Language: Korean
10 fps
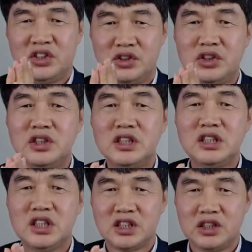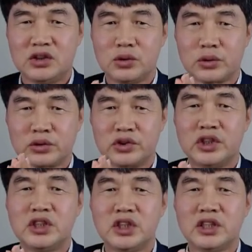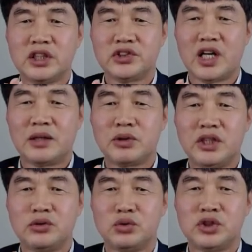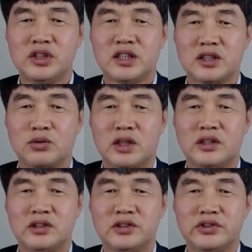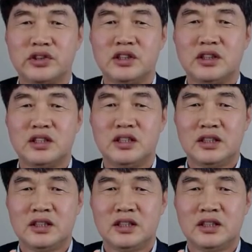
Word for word: 능력이 있도록 성령께서 함께 해 주신다라고 하는 것을